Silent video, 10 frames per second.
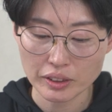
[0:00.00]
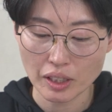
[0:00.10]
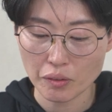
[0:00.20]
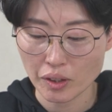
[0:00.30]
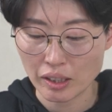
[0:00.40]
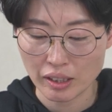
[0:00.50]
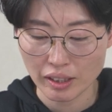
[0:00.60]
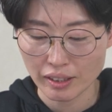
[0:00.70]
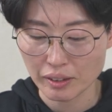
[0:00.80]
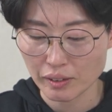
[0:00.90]
사회.
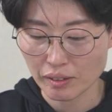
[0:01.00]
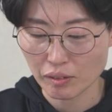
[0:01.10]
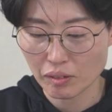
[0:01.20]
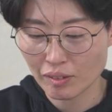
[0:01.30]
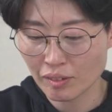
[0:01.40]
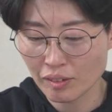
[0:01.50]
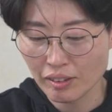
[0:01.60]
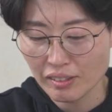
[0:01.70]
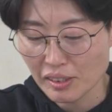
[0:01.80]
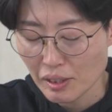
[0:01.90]
어,
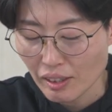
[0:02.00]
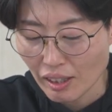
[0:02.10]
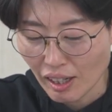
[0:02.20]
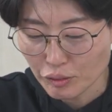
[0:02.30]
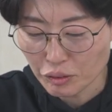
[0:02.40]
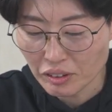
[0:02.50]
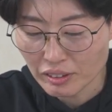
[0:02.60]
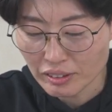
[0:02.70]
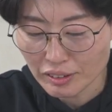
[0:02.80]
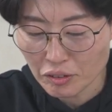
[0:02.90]
한국인의
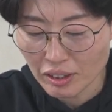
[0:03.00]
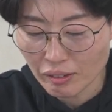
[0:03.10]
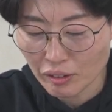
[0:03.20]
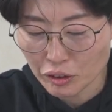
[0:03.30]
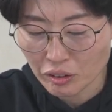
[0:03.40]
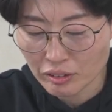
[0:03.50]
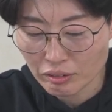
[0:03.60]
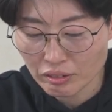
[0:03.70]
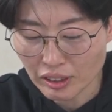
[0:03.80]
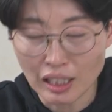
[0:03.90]
특성이라고
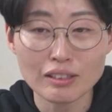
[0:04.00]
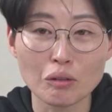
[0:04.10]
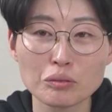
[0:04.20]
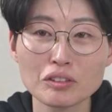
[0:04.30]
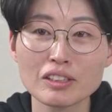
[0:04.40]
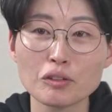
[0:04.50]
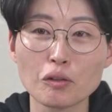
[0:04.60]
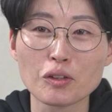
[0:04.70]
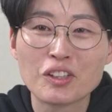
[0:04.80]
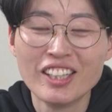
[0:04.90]
하셔가지고 당장 없어지기는
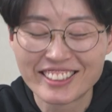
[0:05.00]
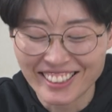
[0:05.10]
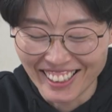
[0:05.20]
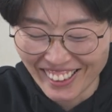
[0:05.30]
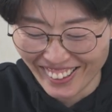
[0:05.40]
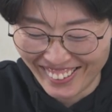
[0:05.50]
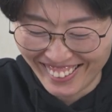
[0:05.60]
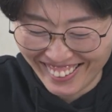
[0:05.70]
어려울 것 같은데요.